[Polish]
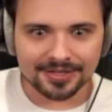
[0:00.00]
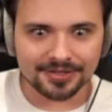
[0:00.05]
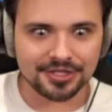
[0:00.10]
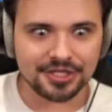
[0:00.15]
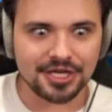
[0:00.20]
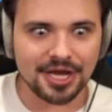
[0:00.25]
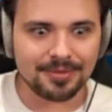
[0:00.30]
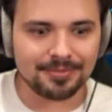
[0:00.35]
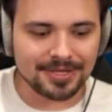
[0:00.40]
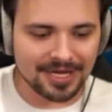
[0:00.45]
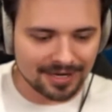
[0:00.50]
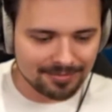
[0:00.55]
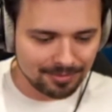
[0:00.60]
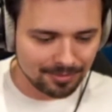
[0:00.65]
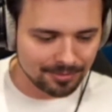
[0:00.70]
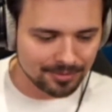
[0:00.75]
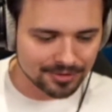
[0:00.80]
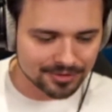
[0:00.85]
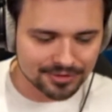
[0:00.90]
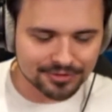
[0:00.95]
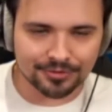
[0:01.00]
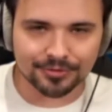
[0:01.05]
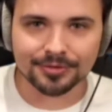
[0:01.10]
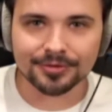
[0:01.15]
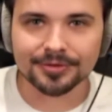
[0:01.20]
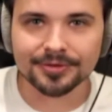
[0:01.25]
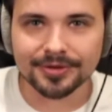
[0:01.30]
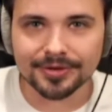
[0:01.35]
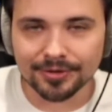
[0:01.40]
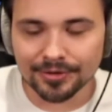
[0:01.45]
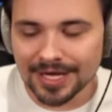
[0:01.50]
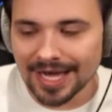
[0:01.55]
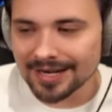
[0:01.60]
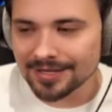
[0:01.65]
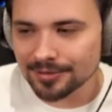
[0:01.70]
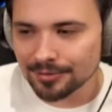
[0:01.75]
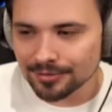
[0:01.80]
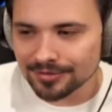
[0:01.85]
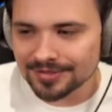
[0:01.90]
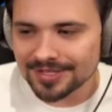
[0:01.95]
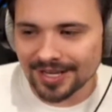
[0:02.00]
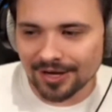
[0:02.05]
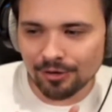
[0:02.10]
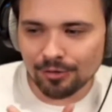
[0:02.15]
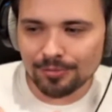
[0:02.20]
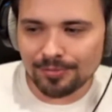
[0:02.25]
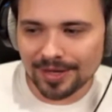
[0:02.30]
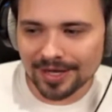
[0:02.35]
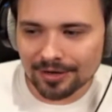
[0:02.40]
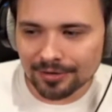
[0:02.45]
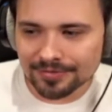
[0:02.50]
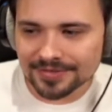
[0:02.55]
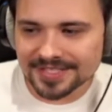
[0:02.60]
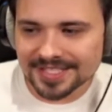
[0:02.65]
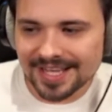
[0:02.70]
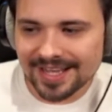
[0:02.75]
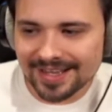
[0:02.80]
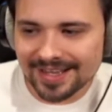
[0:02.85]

Ziemniak po prostu ogarnął tego uberowca